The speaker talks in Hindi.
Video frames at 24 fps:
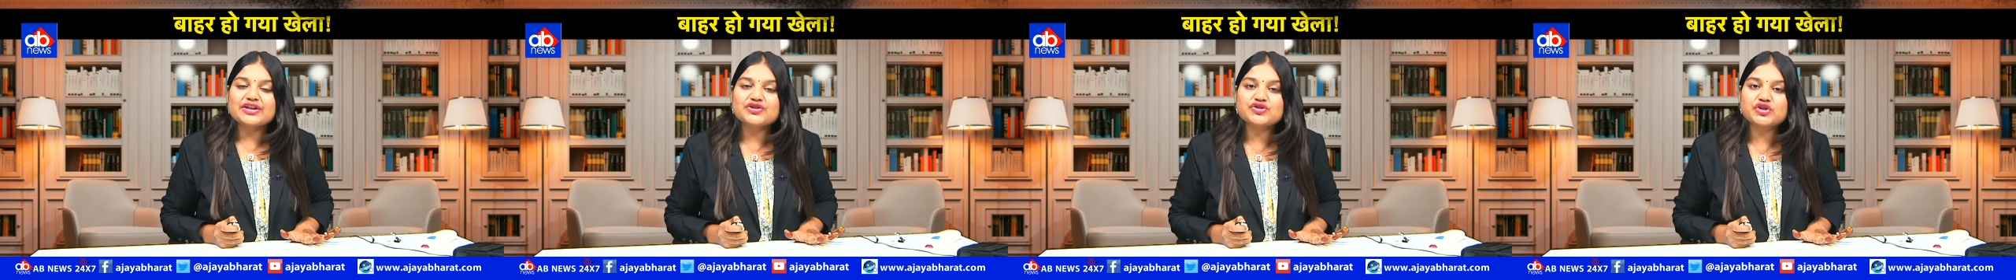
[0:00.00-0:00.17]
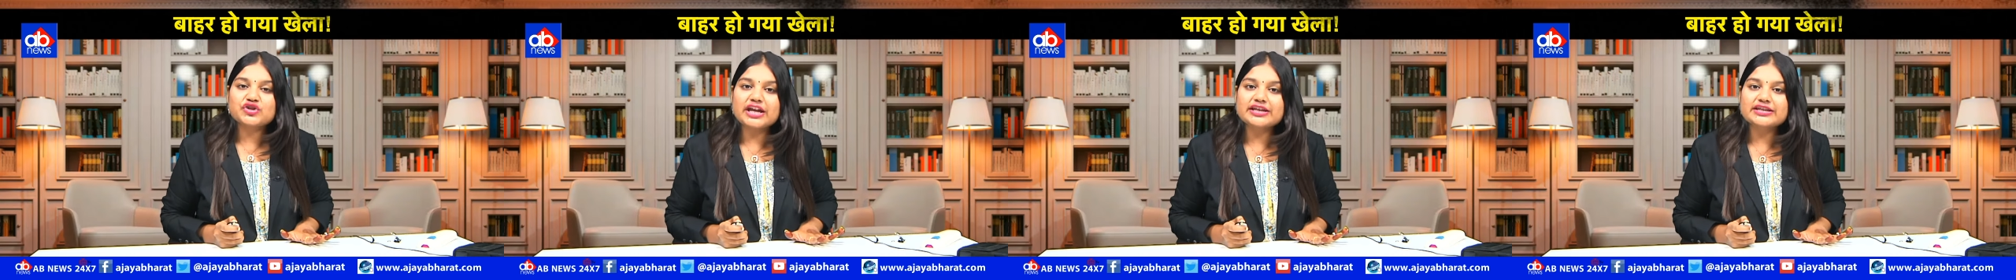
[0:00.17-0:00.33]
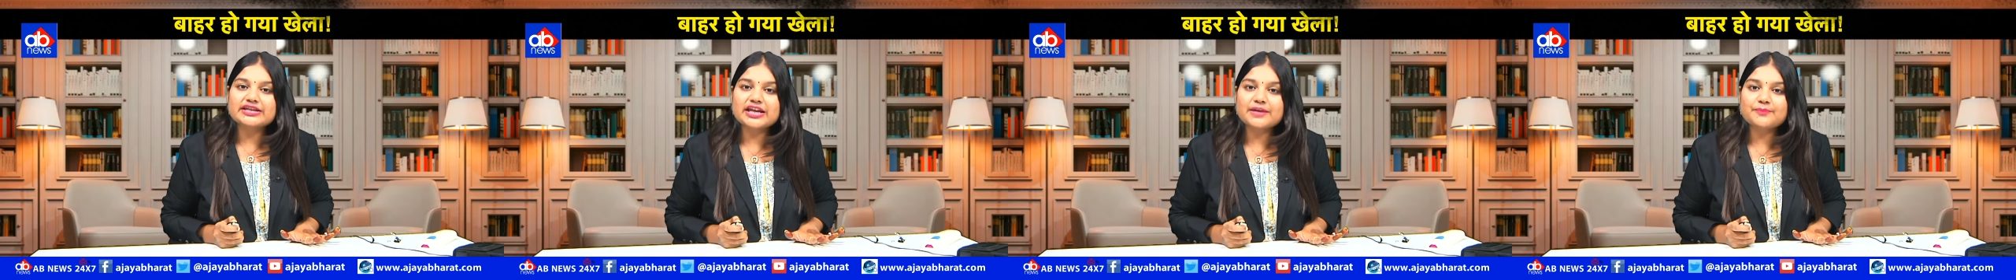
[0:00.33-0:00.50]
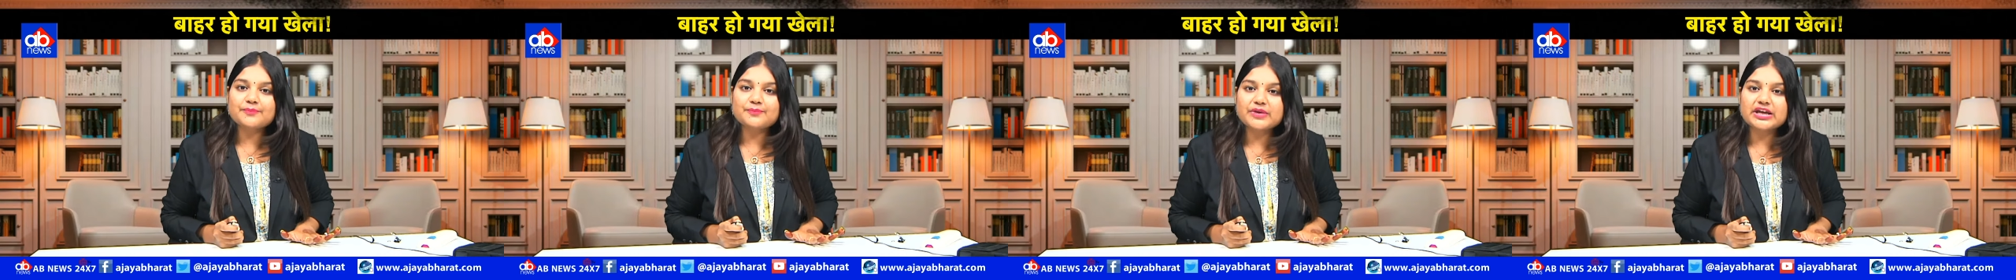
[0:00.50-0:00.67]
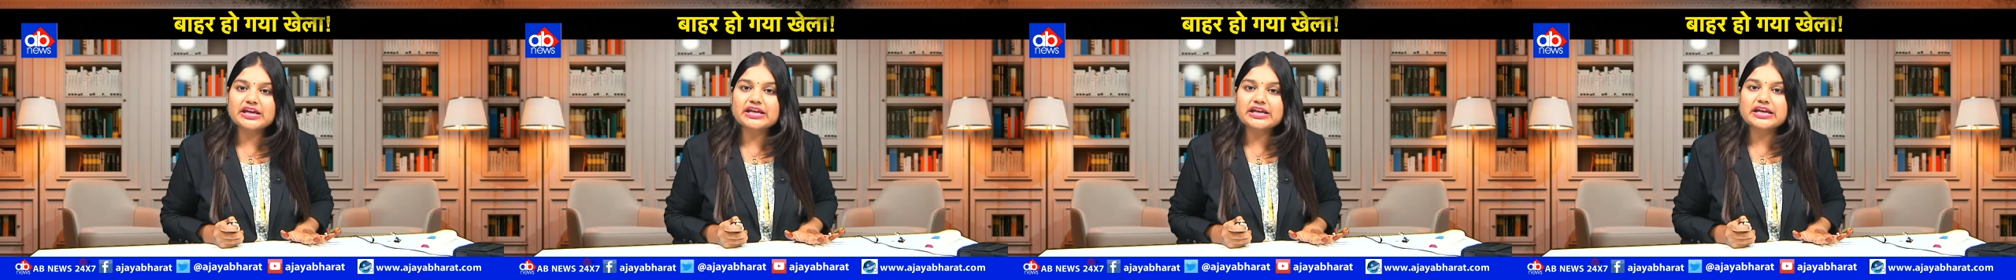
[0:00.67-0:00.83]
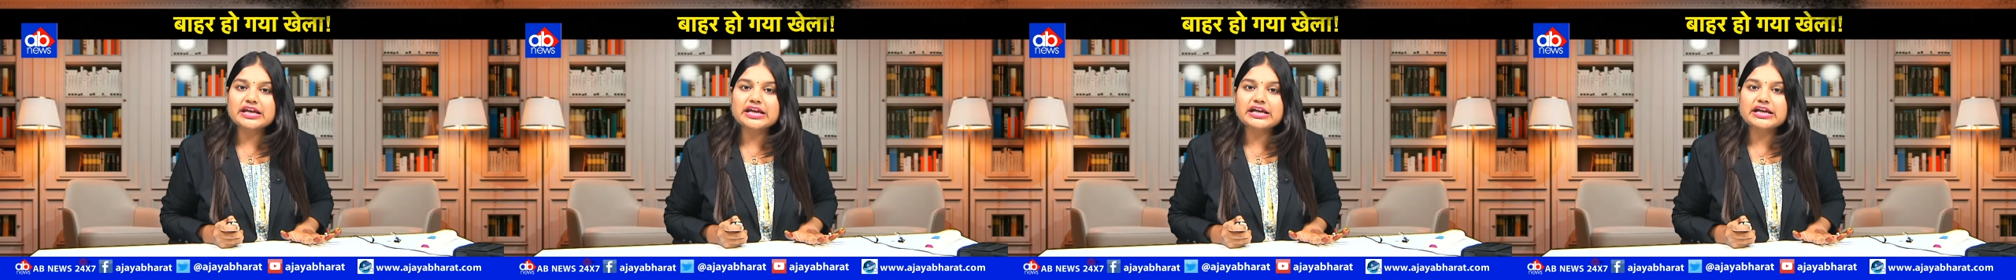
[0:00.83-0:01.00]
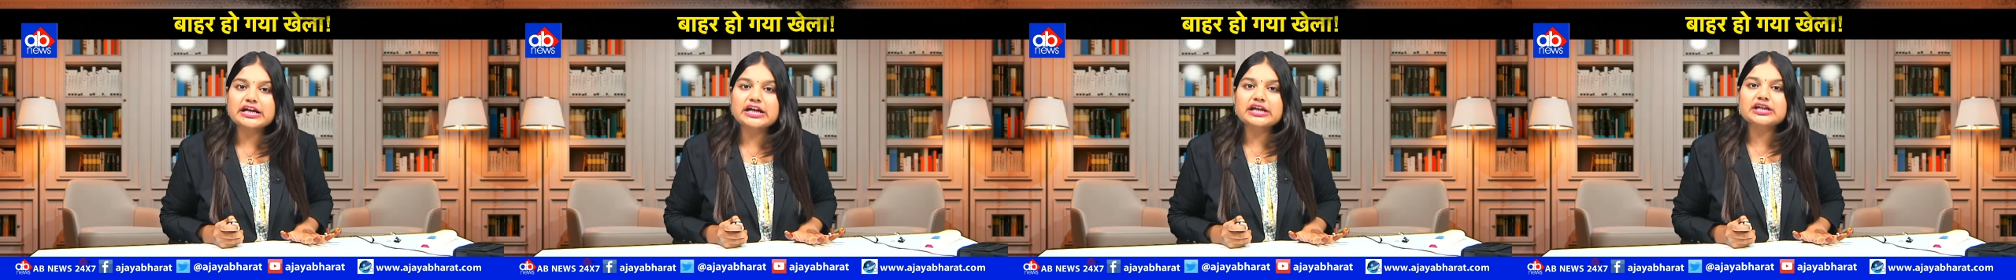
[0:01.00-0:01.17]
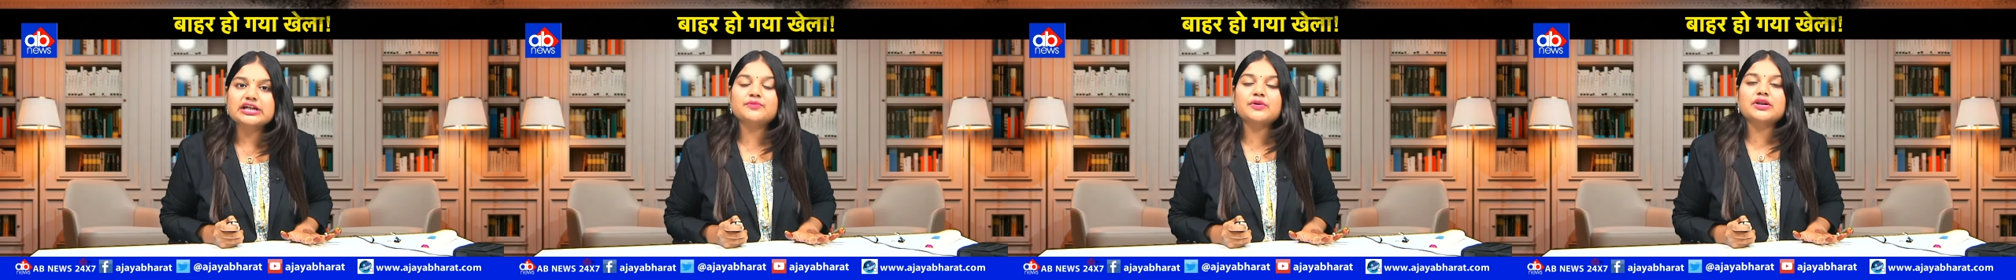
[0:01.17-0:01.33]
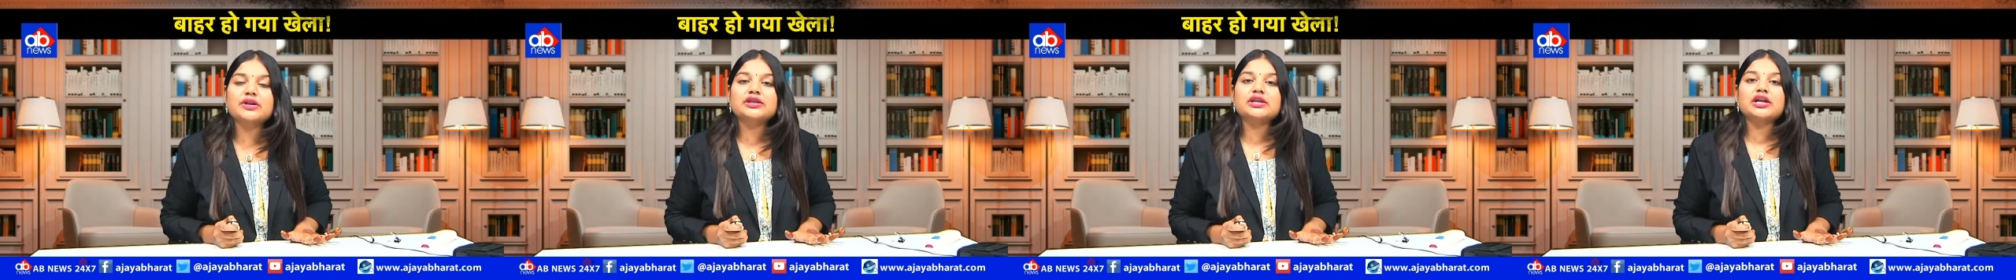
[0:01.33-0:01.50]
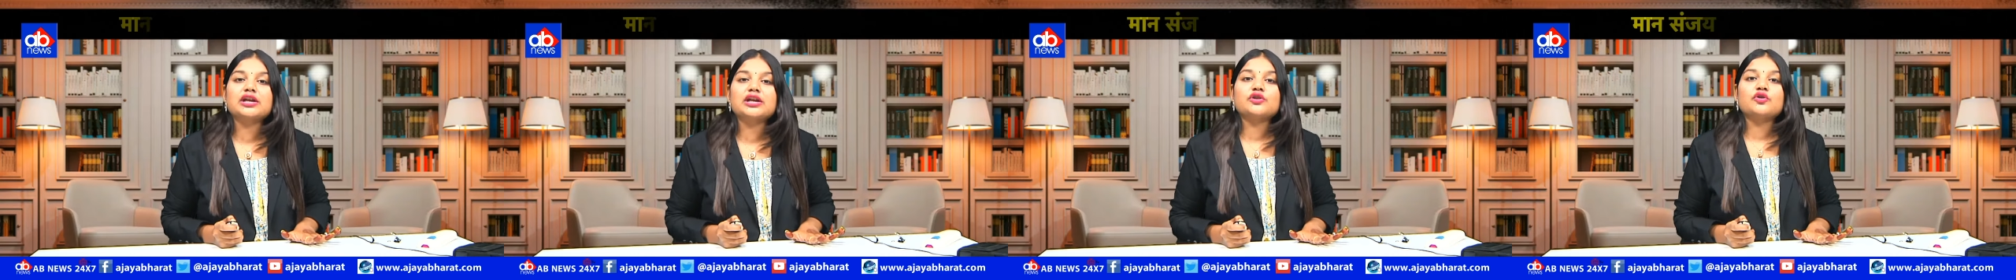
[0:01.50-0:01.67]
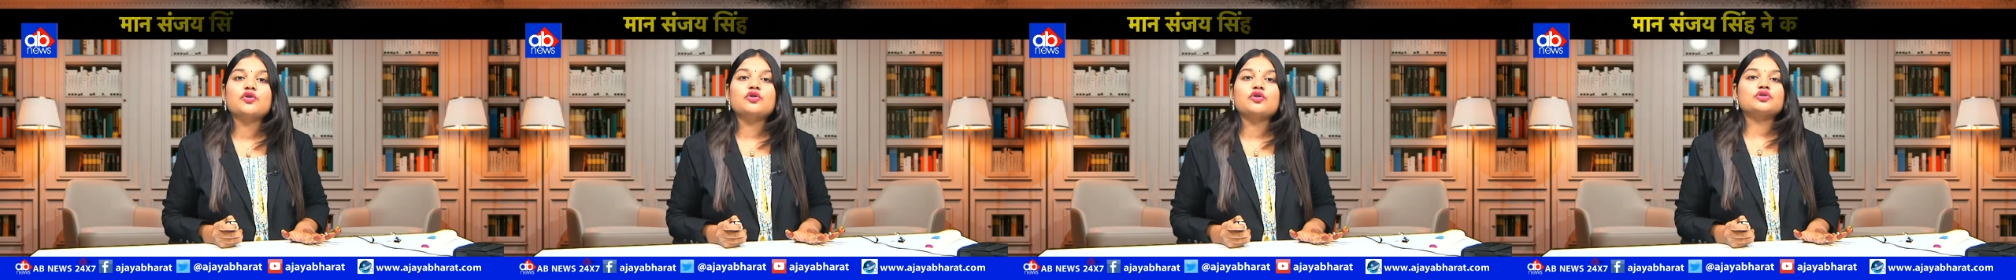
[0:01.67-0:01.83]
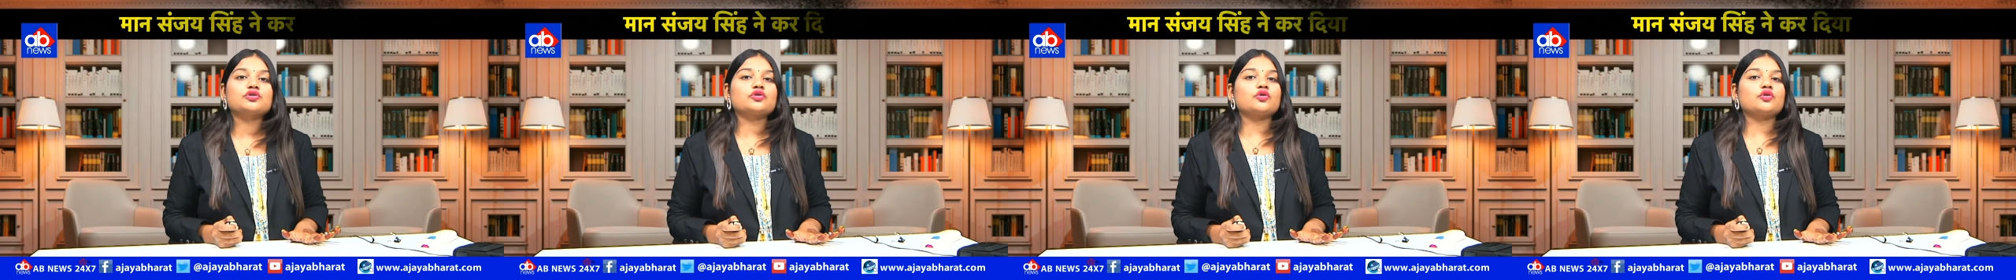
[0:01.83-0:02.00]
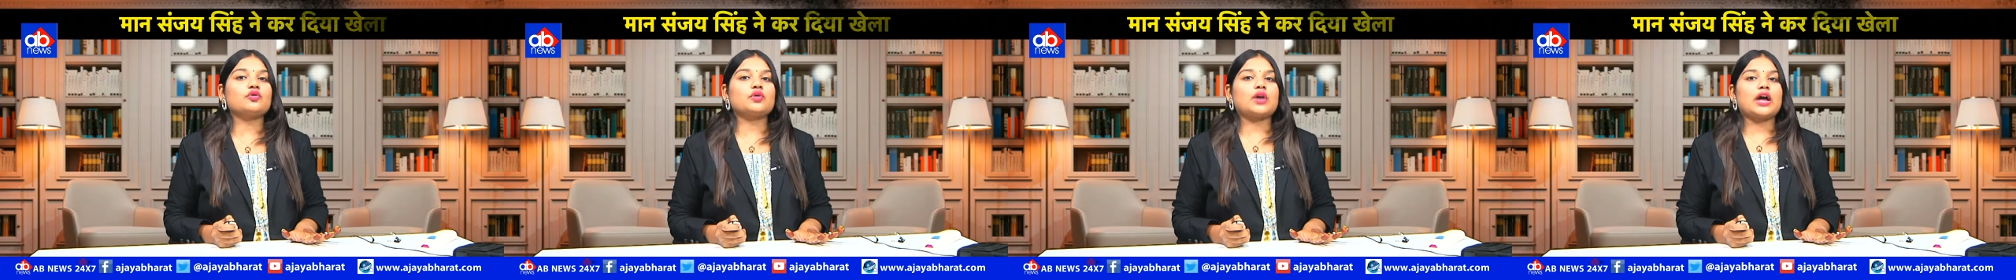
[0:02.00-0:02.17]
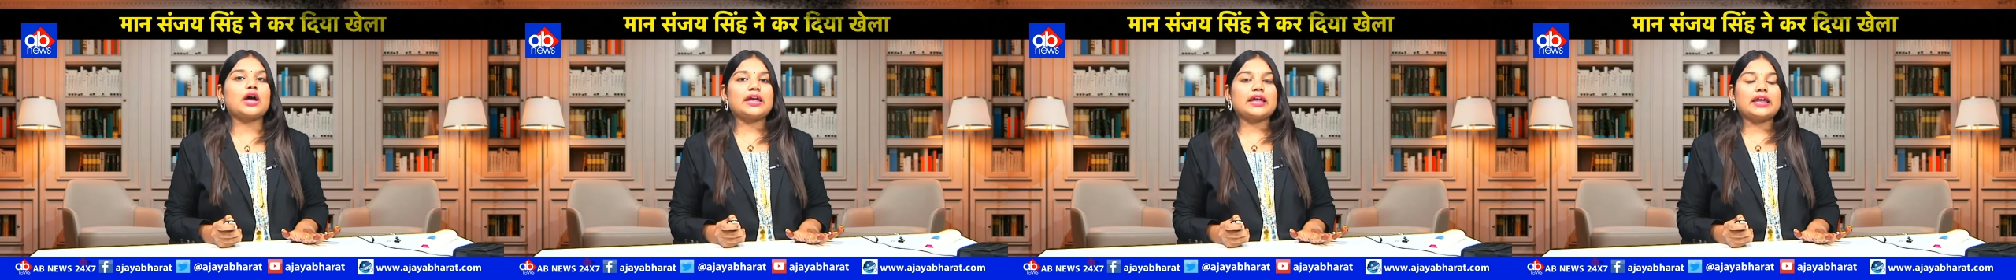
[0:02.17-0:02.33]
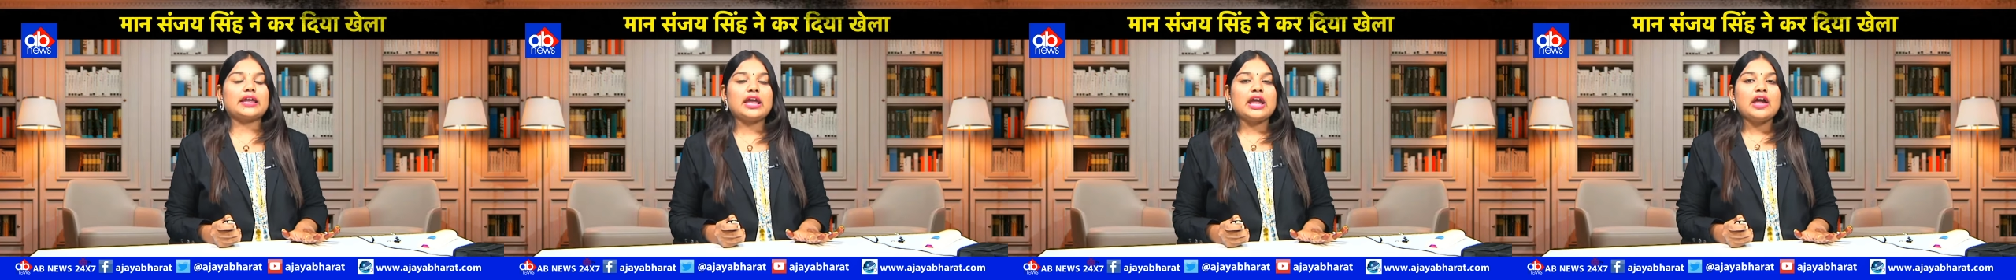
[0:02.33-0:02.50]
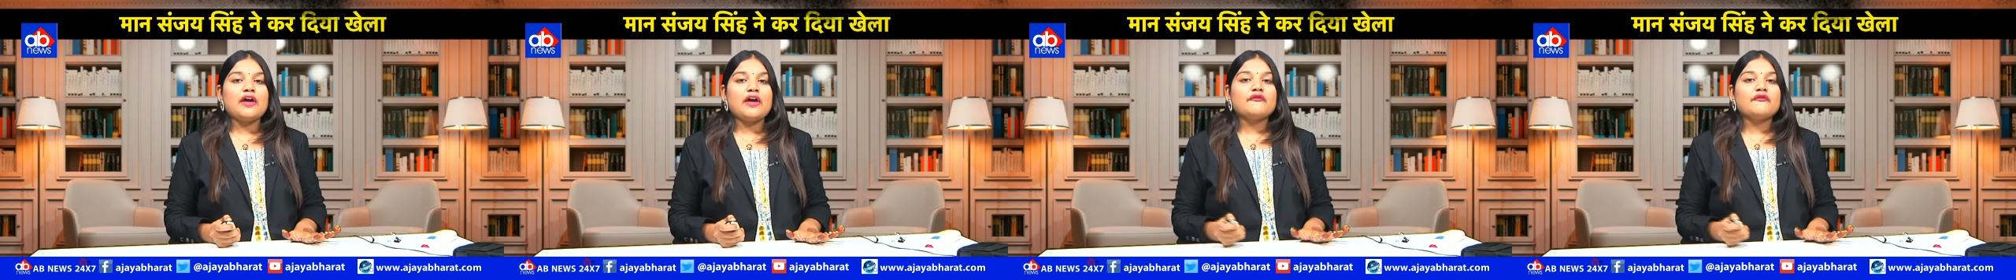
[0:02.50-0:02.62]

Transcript: जेजेपी ने गठबंधन को तोड़ा है